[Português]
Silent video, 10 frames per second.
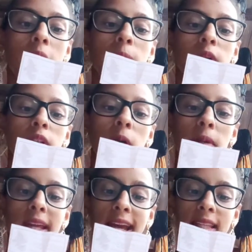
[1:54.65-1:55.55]
Muito
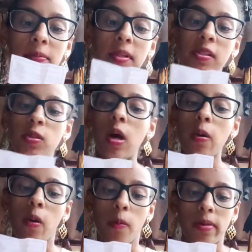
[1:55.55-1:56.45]
obrigada pela sua
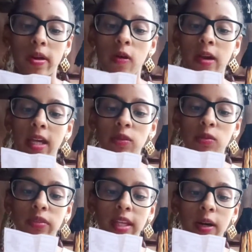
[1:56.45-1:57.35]
compra. Qualquer
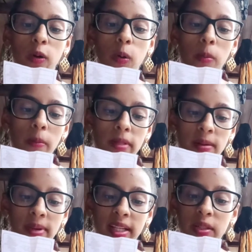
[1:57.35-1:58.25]
dúvida ou
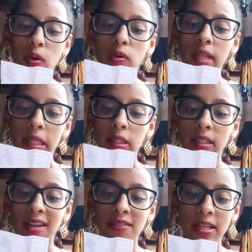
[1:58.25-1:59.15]
problema, entre em contato
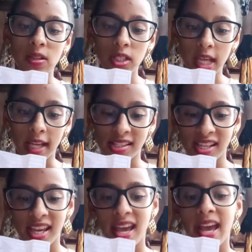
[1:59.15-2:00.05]
através do
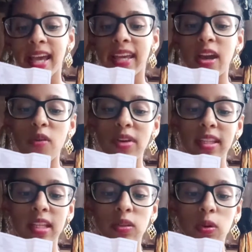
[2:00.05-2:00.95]
chat, que o
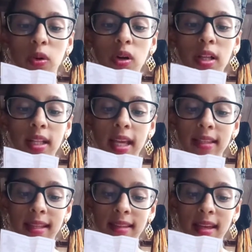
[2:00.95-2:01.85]
vendedor lhe
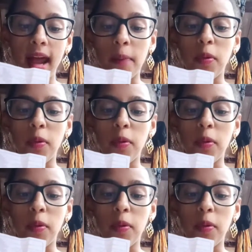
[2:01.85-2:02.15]
atenderá.